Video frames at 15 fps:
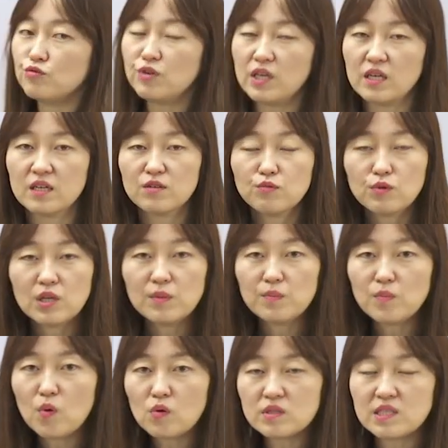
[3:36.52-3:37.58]
우리
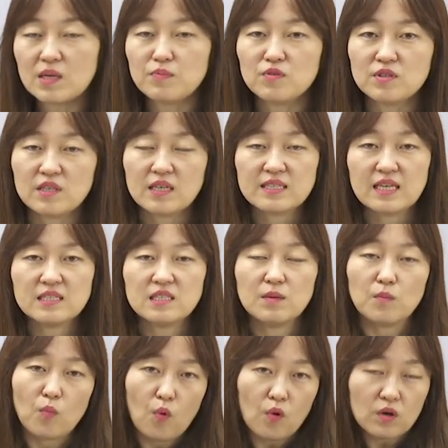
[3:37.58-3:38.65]
뒷목 잡을 때
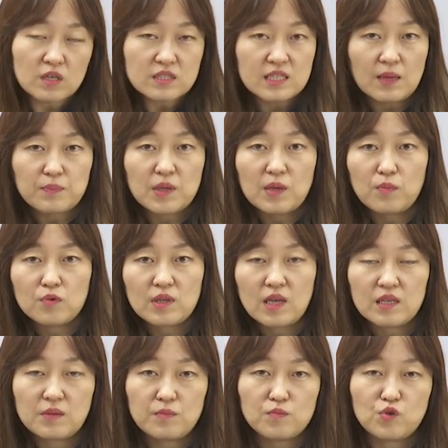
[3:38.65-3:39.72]
사실 목을
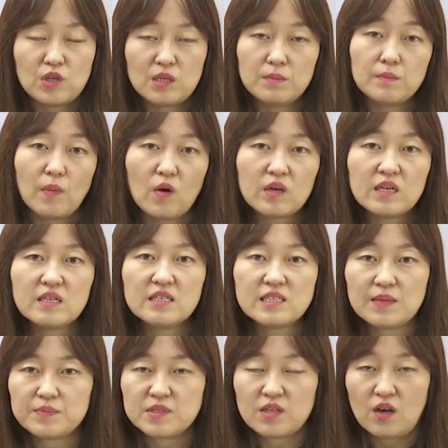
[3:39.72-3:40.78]
잡기보다는 뒷머리를
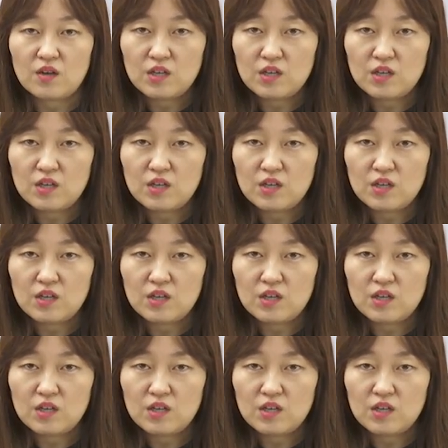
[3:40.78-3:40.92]
잡죠.